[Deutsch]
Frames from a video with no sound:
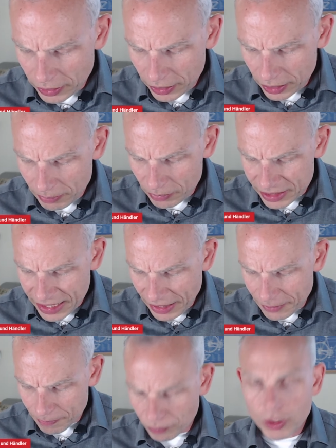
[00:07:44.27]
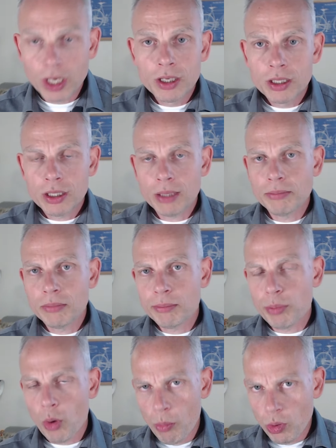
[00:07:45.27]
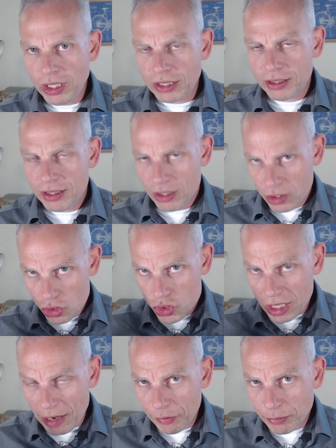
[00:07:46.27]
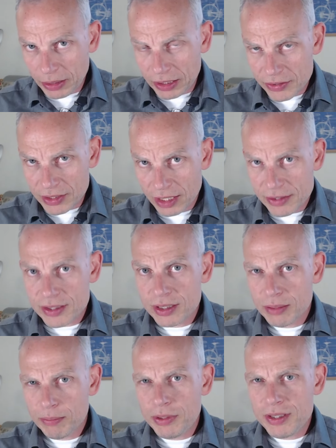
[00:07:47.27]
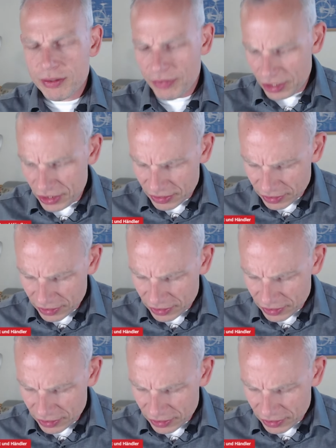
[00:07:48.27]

ähm, Yen ähm, pro Monat strafft man das Ganze bis, wenn ich das